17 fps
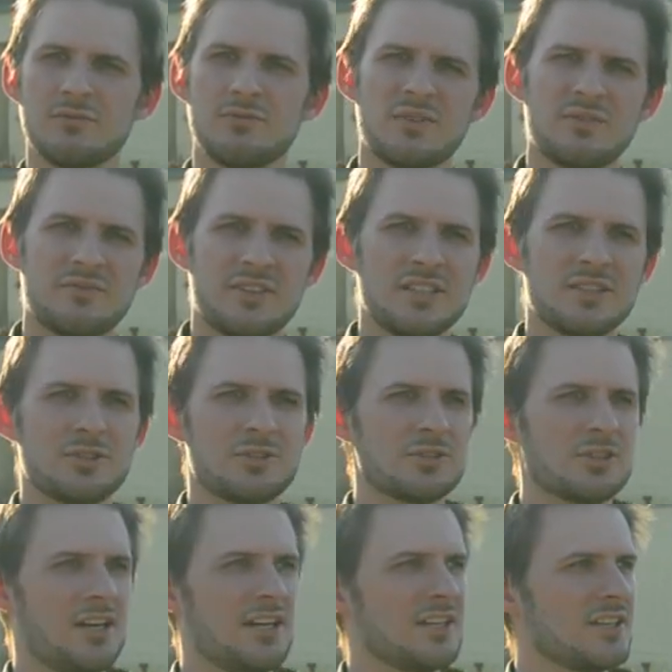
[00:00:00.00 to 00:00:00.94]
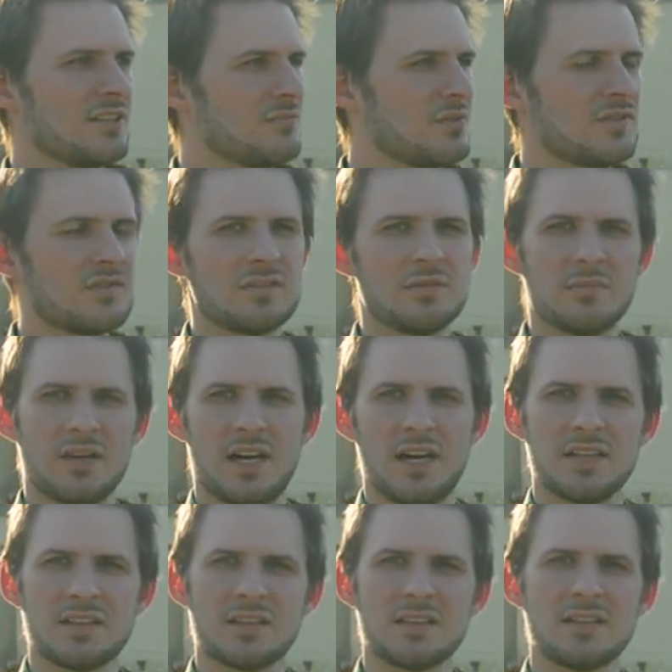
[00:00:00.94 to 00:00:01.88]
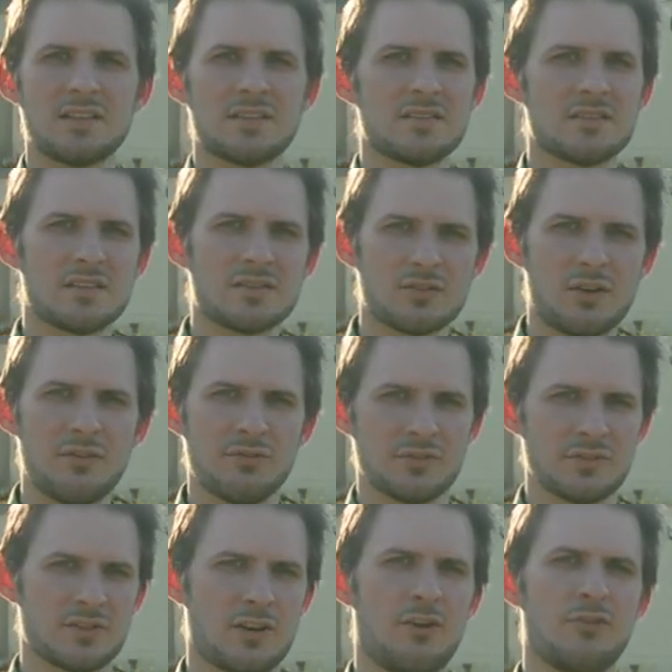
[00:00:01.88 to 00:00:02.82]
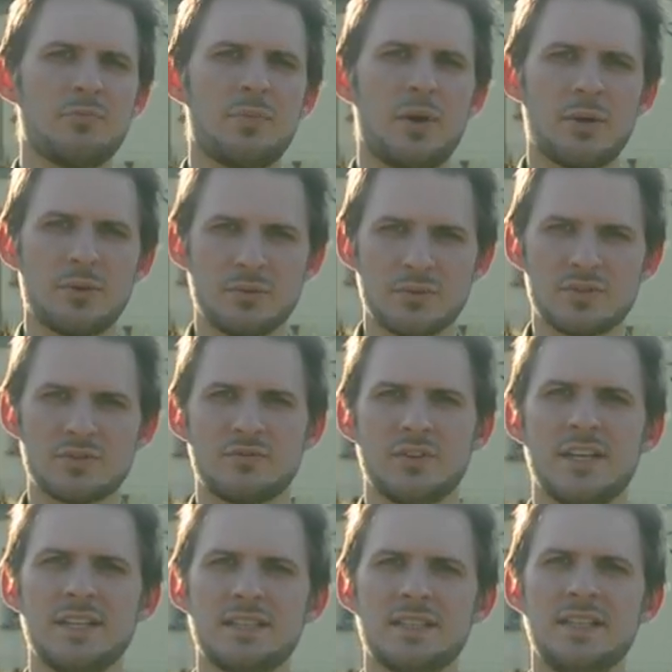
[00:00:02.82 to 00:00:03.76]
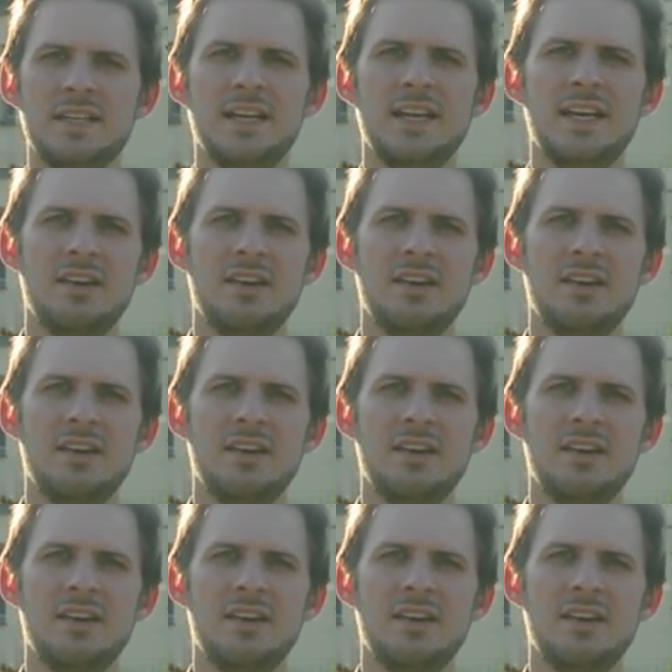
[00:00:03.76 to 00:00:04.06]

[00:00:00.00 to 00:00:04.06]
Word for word: von Wände streichen bis Zimmer einrichten, das Office aufbauen und so weiter.